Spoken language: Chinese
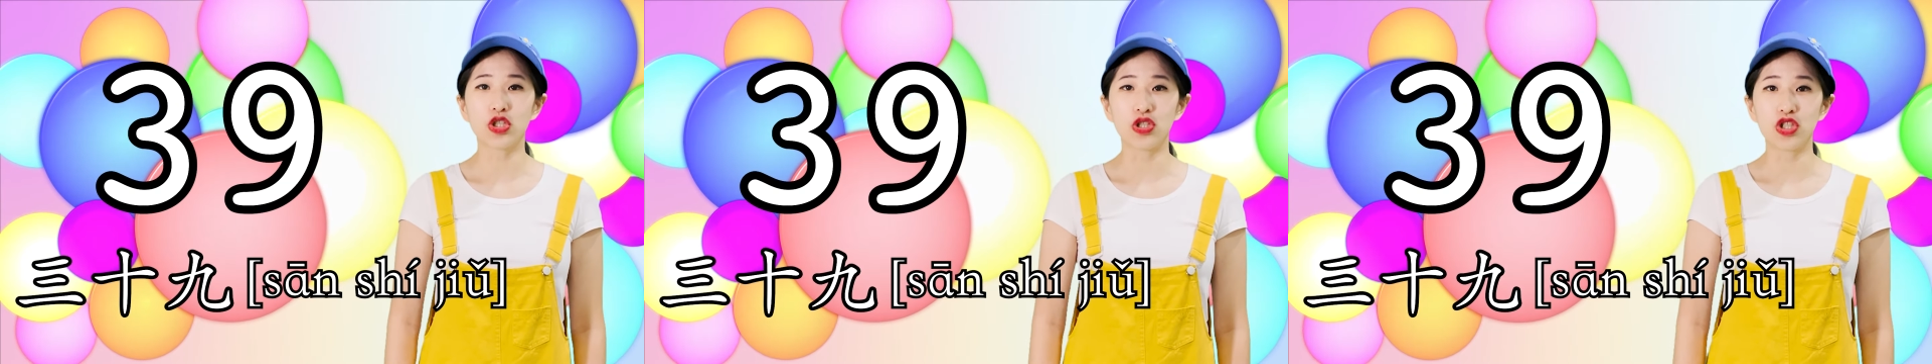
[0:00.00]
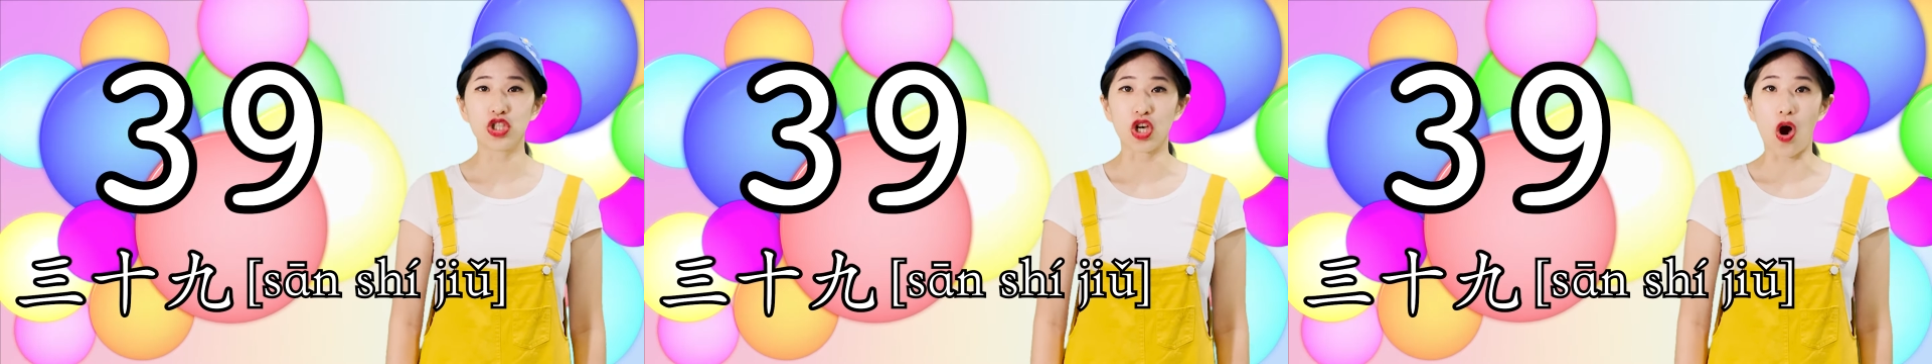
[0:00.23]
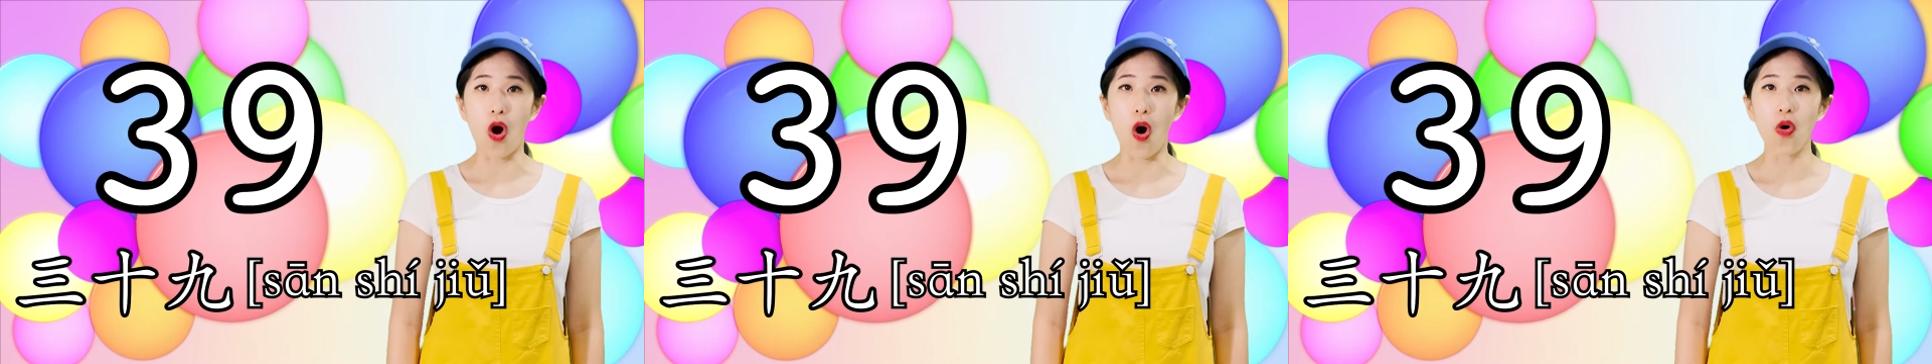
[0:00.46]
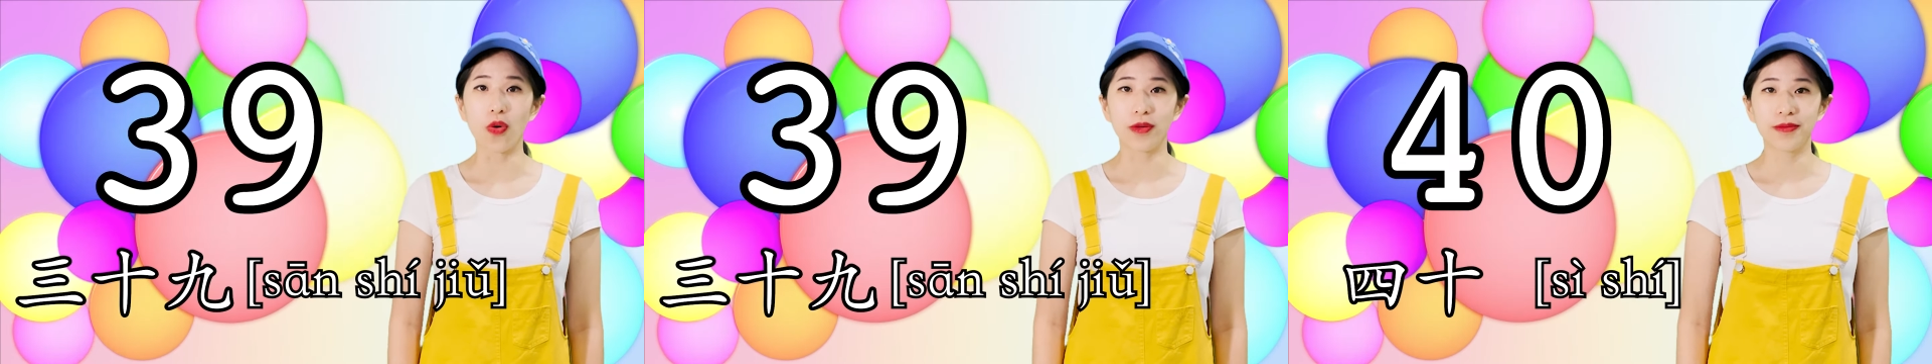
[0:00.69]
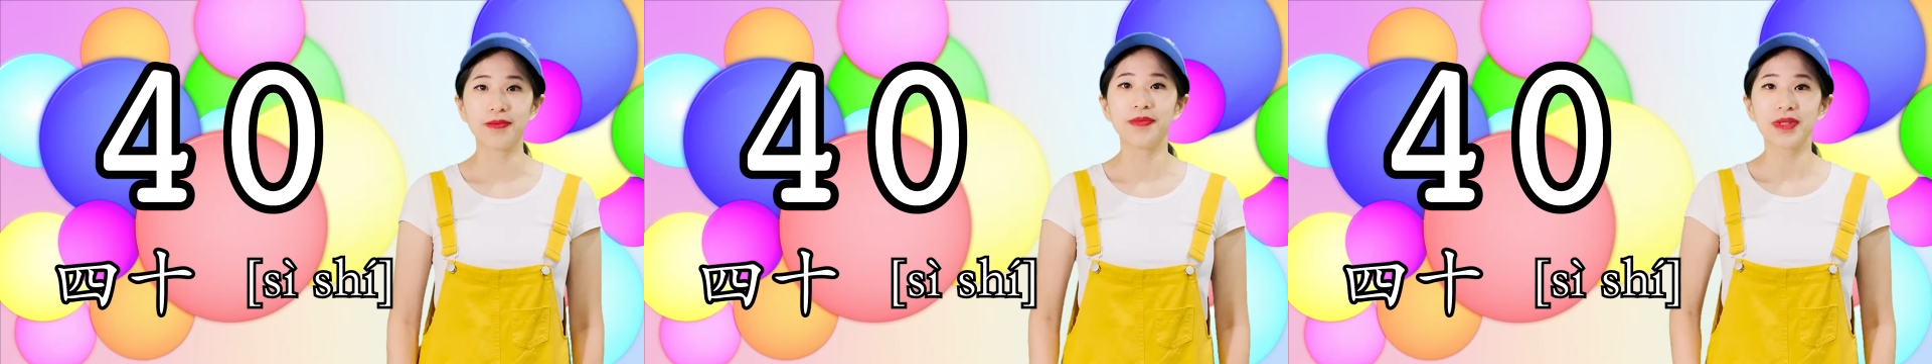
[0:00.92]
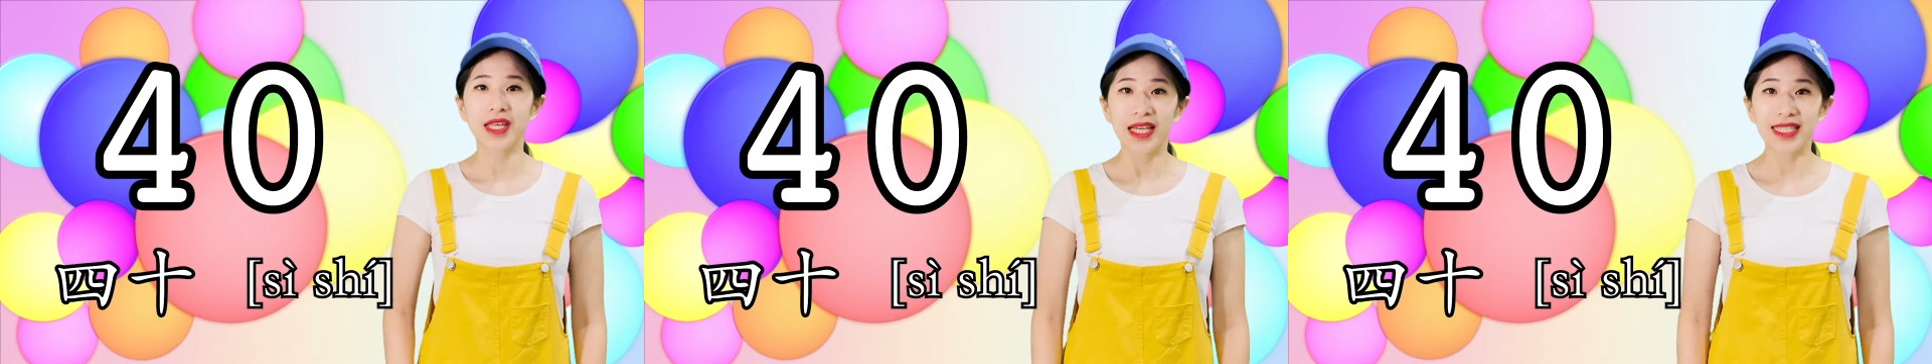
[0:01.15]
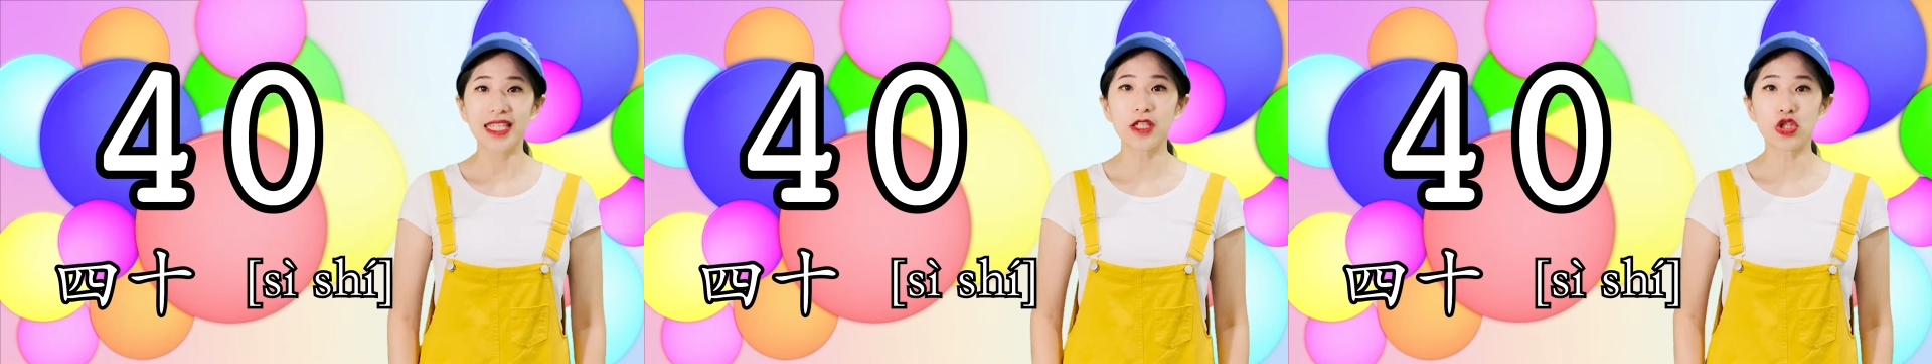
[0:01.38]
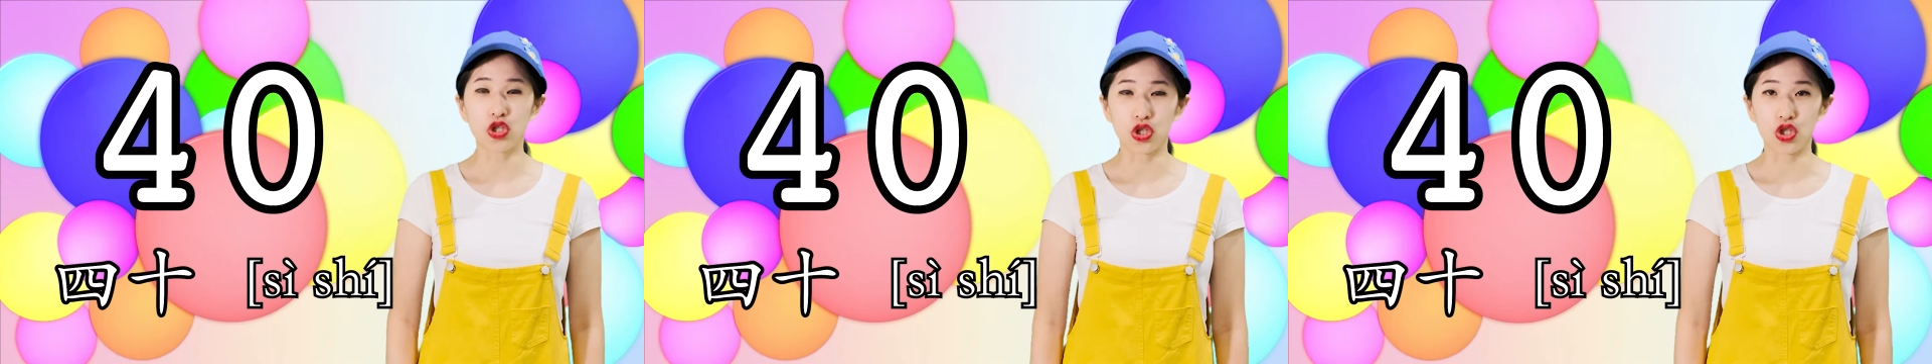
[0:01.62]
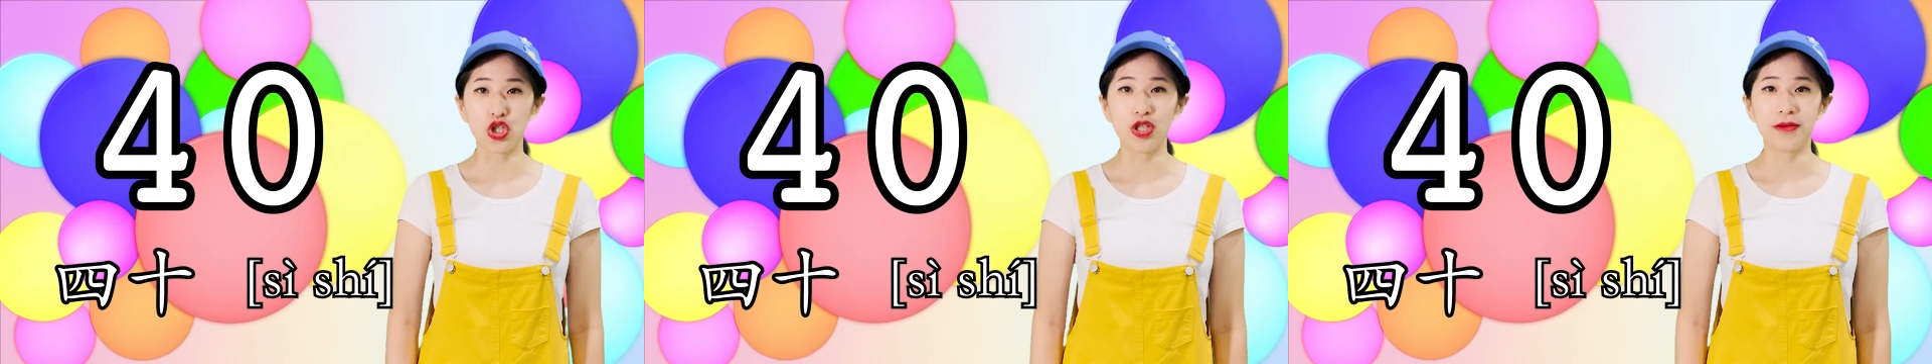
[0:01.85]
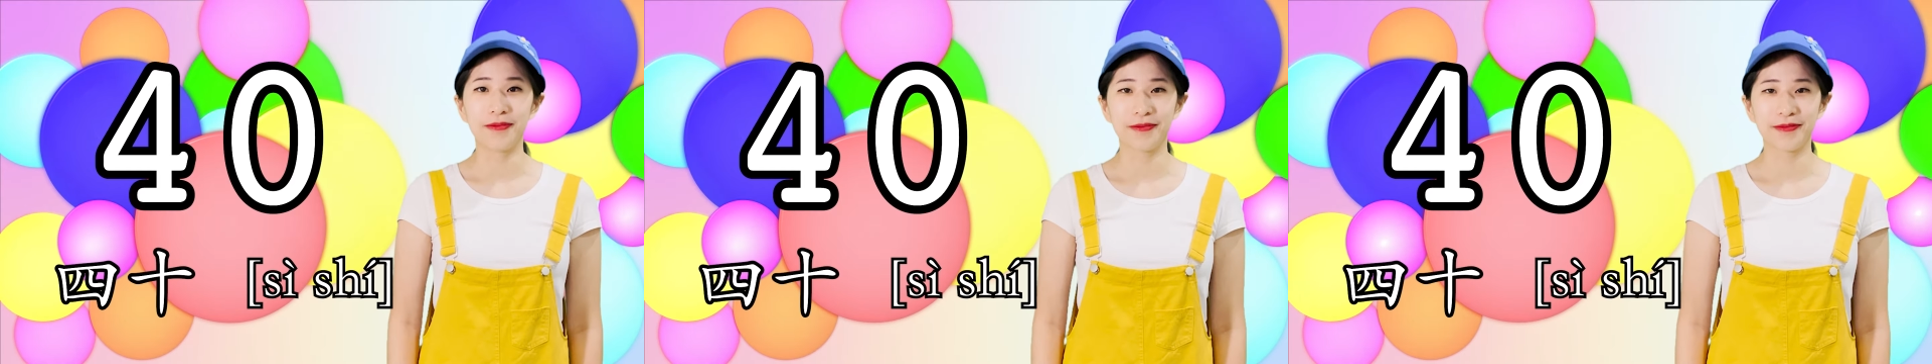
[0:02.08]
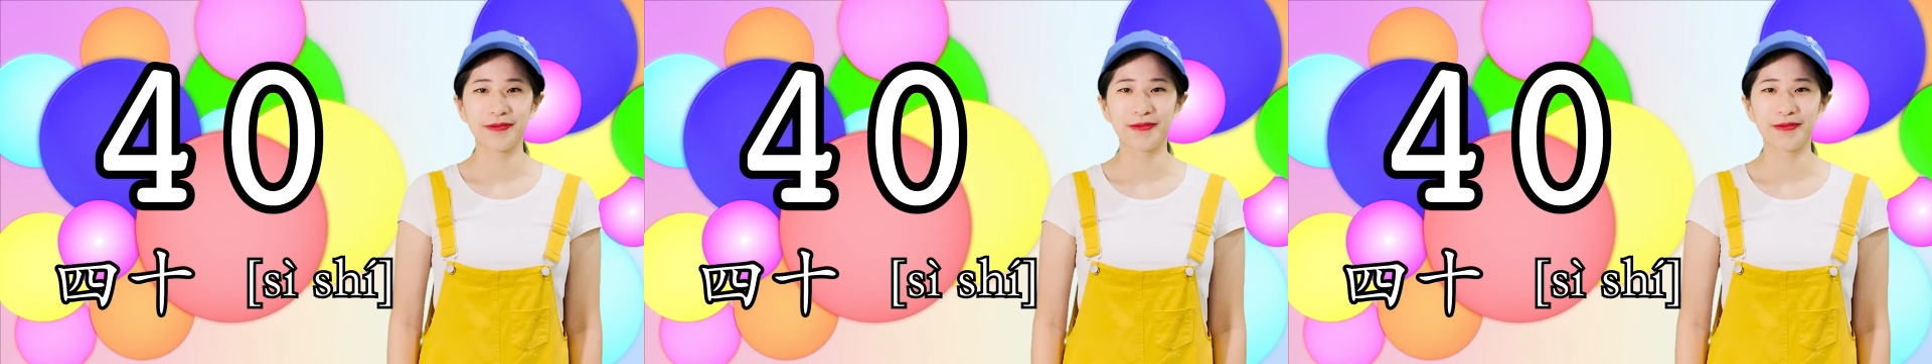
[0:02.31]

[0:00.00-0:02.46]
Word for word: 十九、四十、